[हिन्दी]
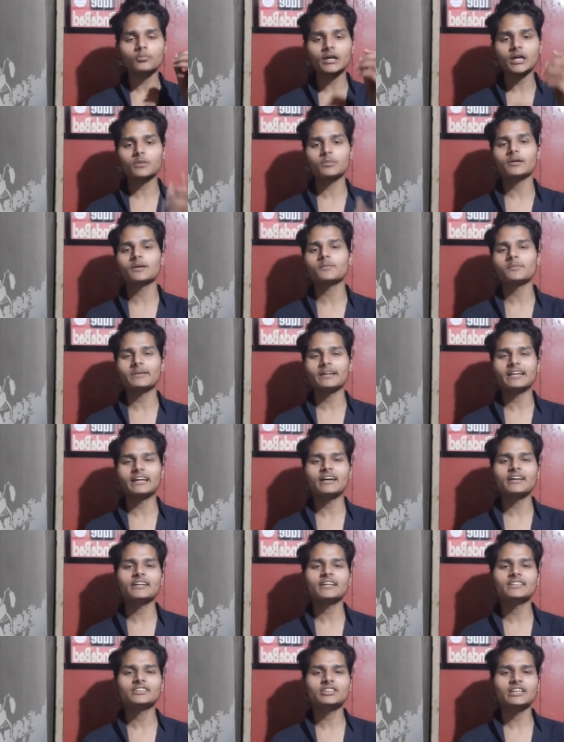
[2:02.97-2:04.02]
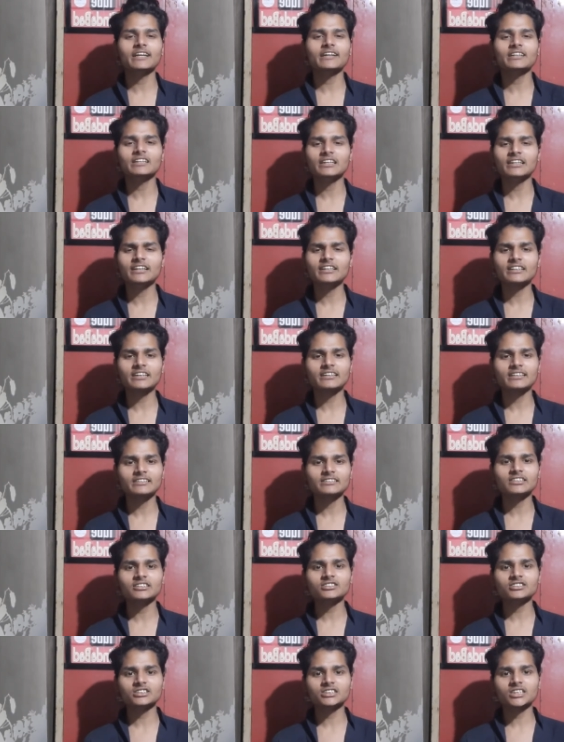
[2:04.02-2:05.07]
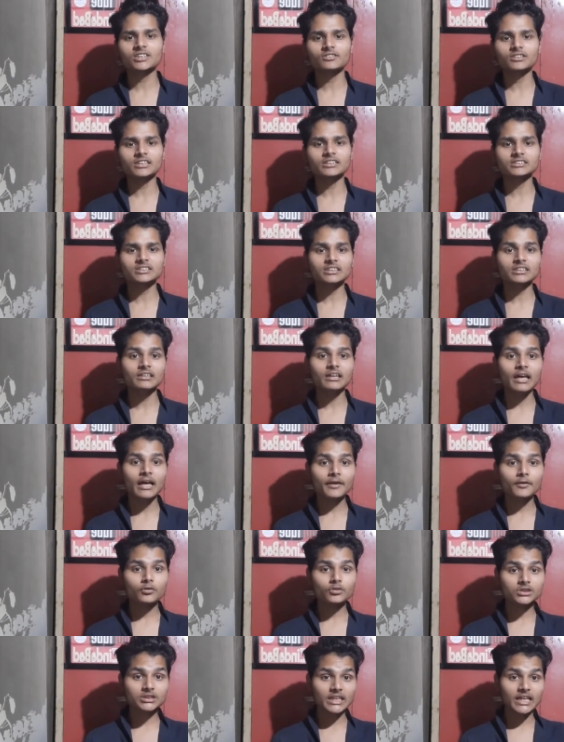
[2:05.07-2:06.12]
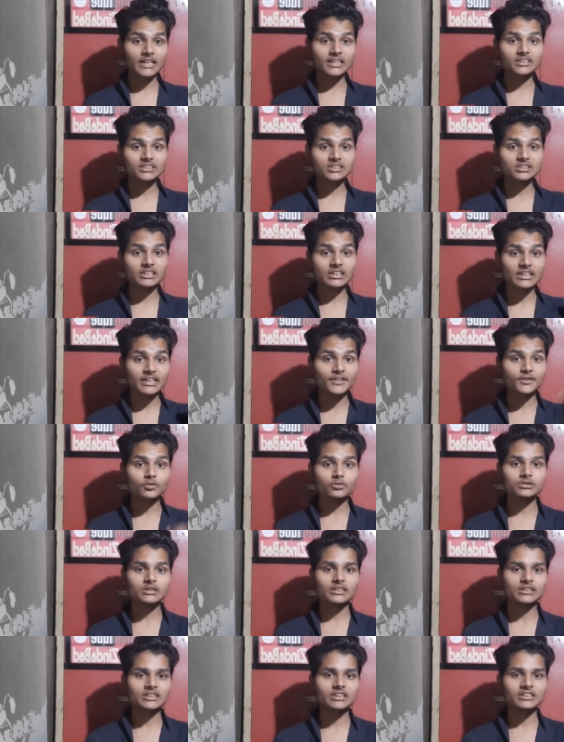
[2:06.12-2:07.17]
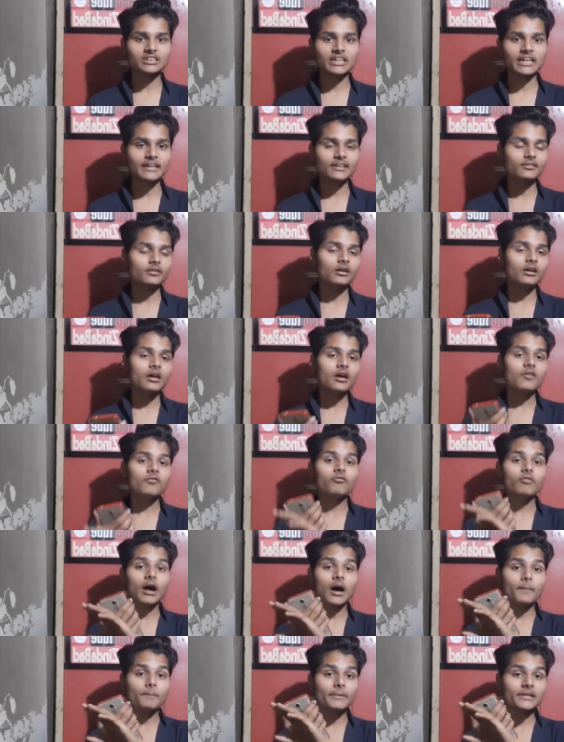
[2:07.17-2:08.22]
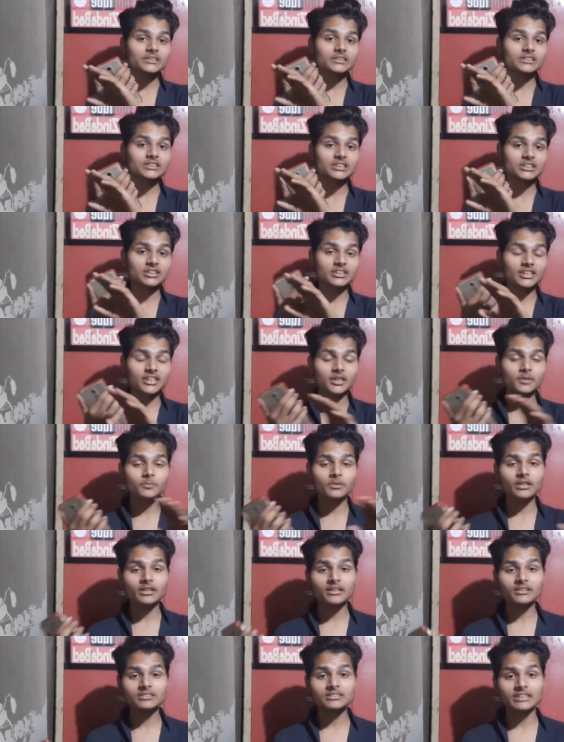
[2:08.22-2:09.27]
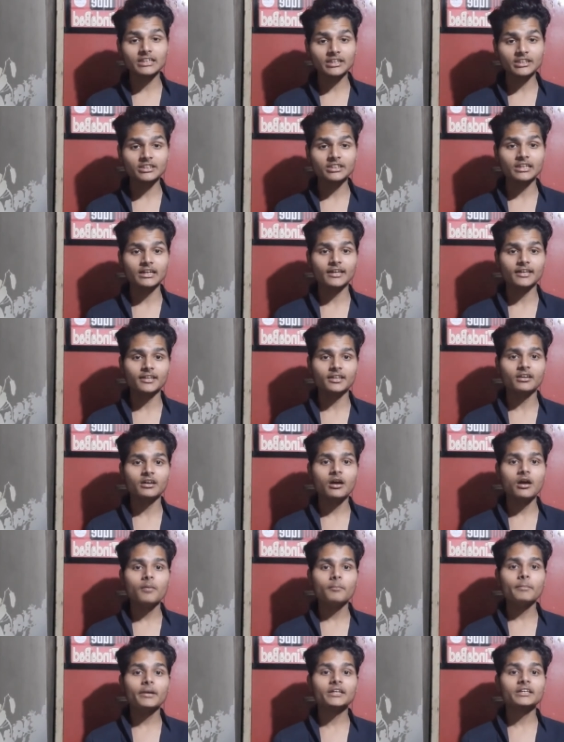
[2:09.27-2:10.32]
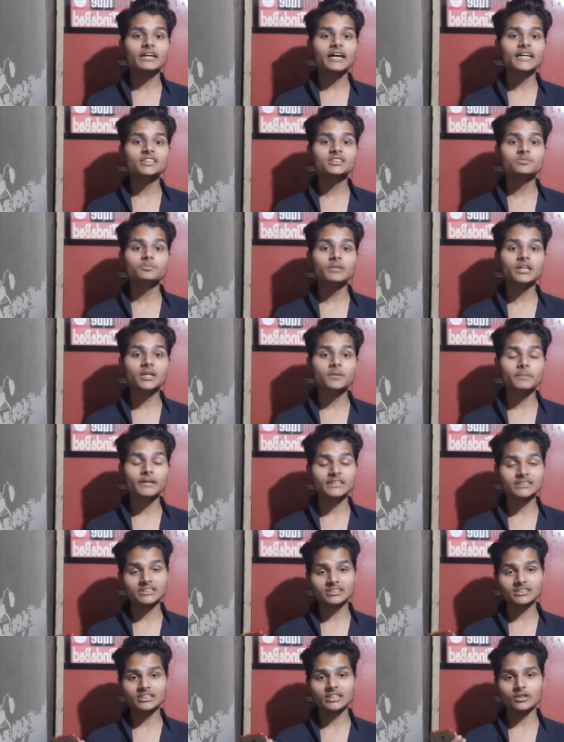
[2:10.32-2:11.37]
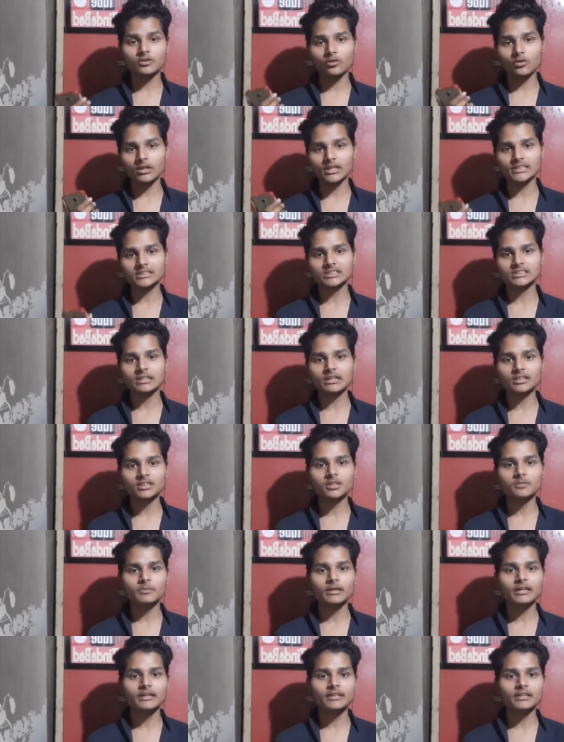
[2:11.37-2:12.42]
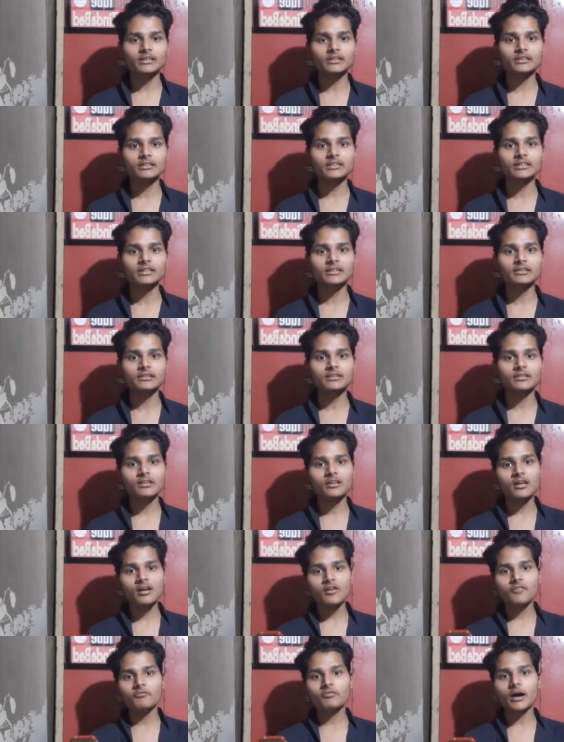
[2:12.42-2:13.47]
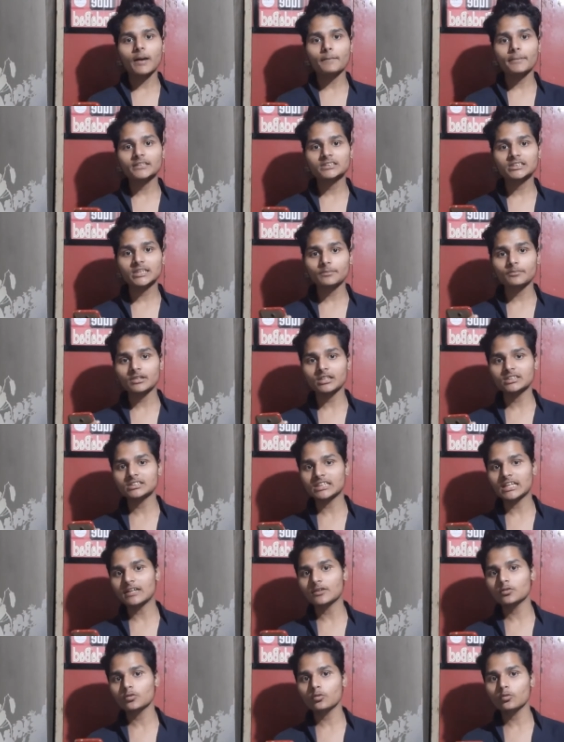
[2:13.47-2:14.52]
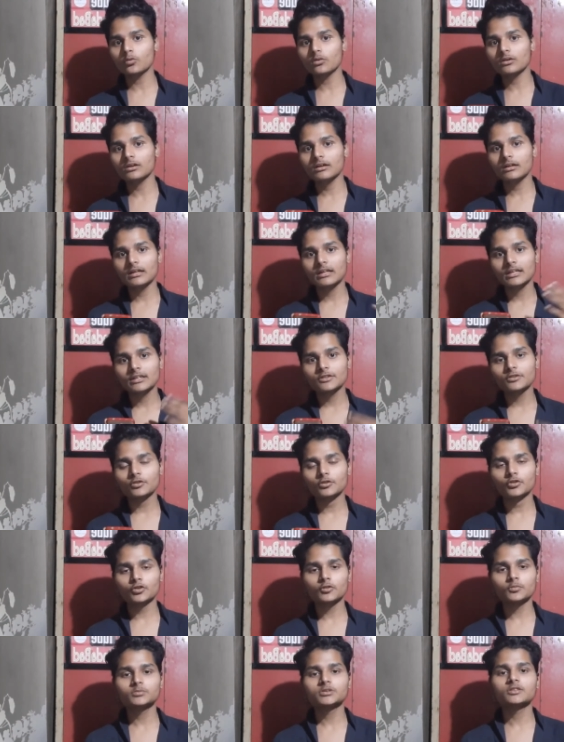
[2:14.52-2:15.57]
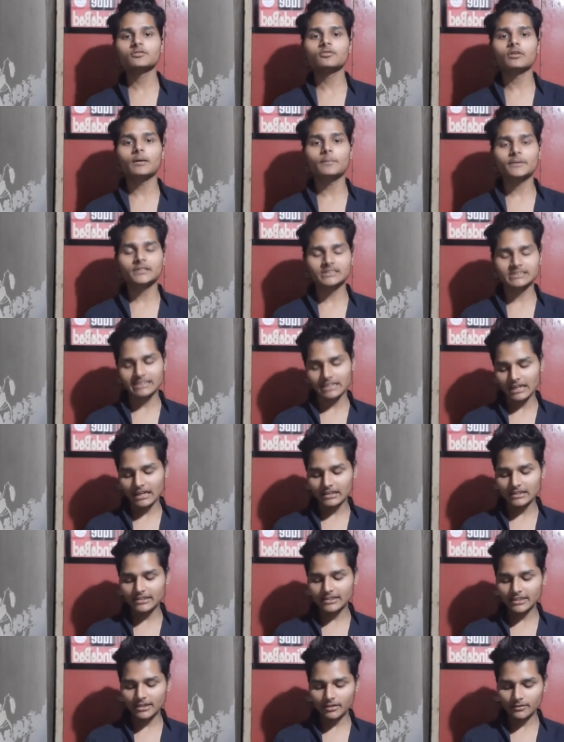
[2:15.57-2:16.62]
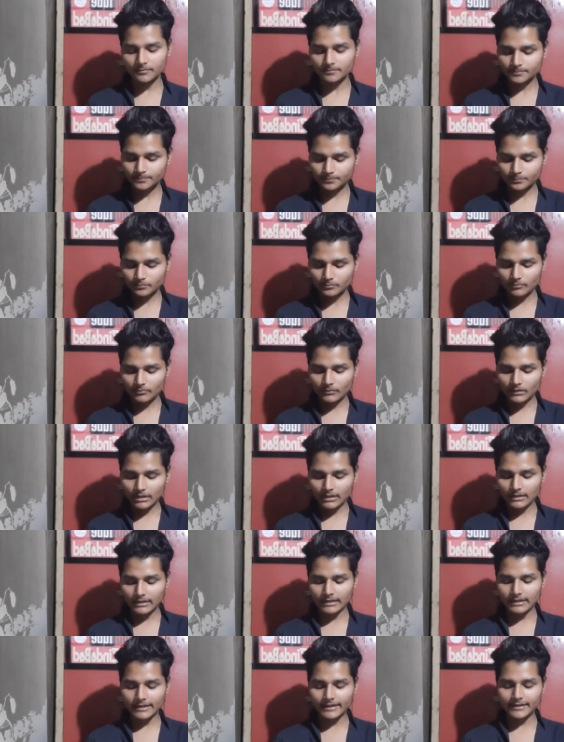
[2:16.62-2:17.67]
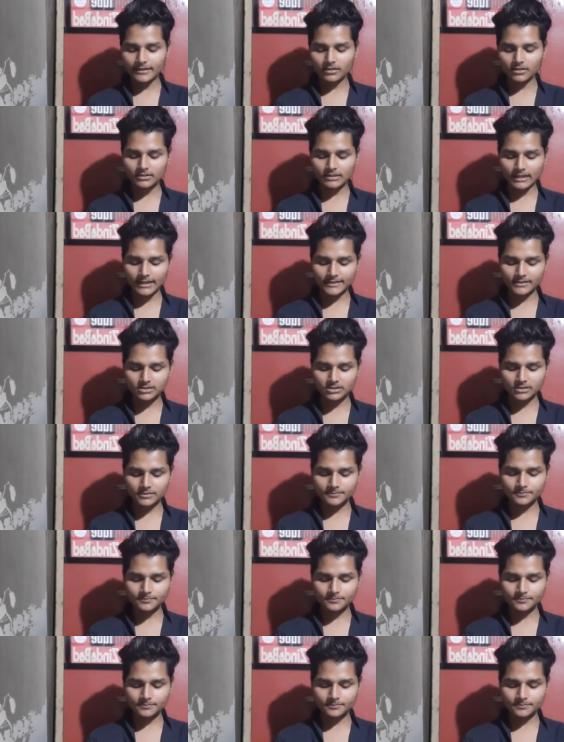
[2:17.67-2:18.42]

बार बार बना रहे थे एंड डिलीट कर रहे थे जिसकी वजह से कुछ चैनल्स डिलीट हो जाते थे एंड वापस ज़िंदगी भर नहीं आए बट गाइस मेरे पास इतने नॉलेज था कि मैंने वापस से अपने चैनल को यूट्यूब से वापस ला लिया एंड गाइज